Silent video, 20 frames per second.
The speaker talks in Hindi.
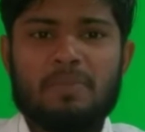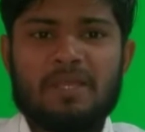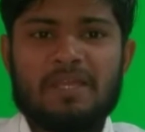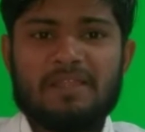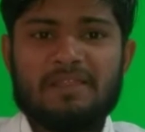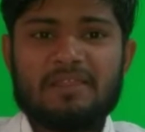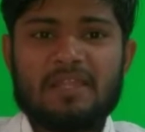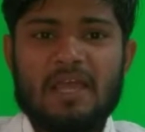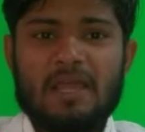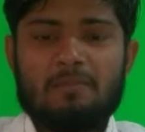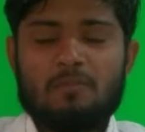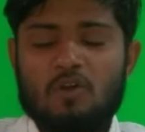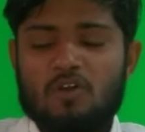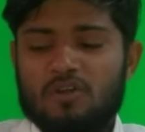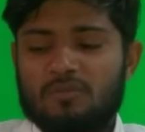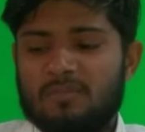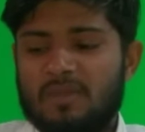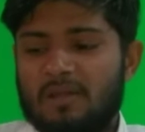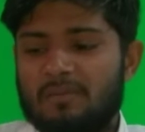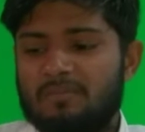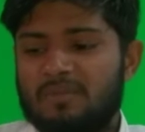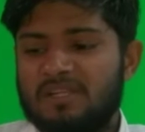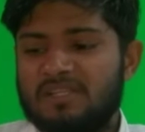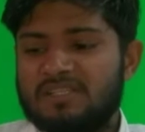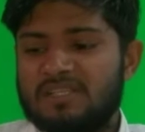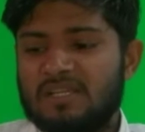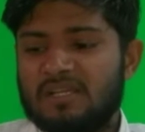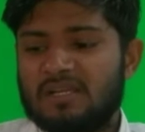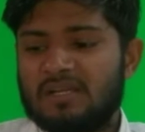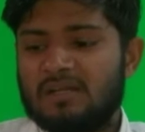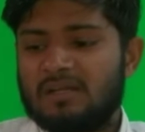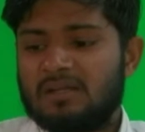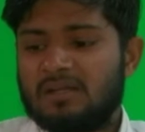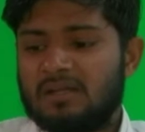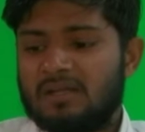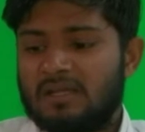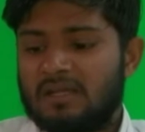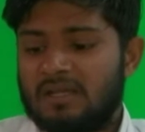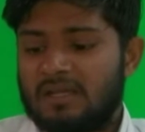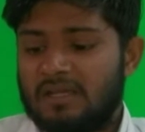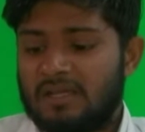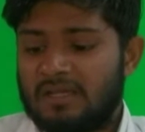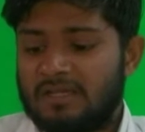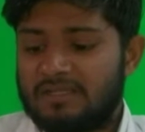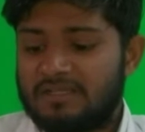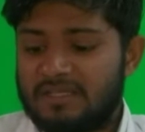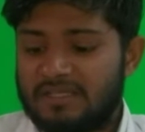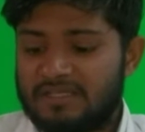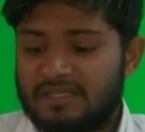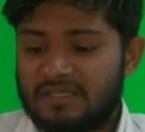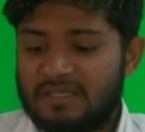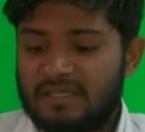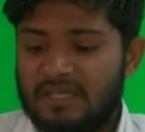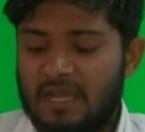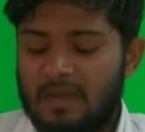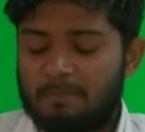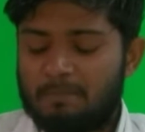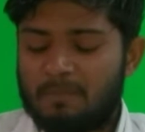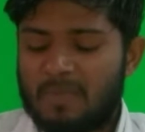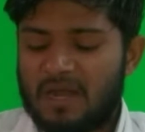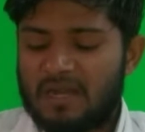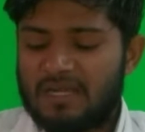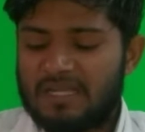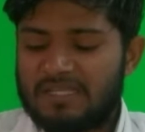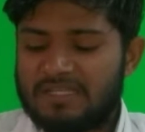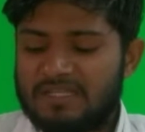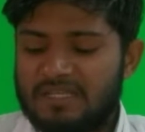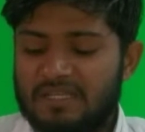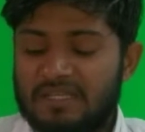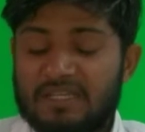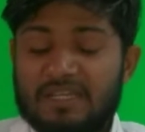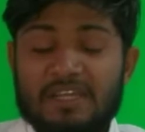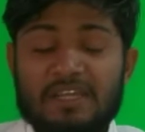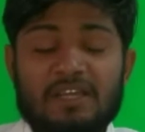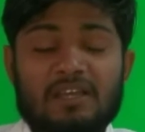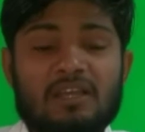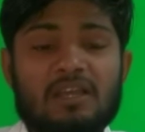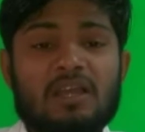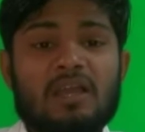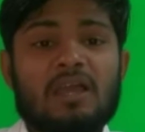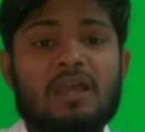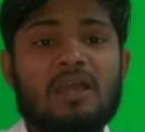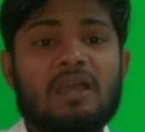कितना अमाउंट में आप लीजिएगा जैसे कि आप मान लीजिए कि एक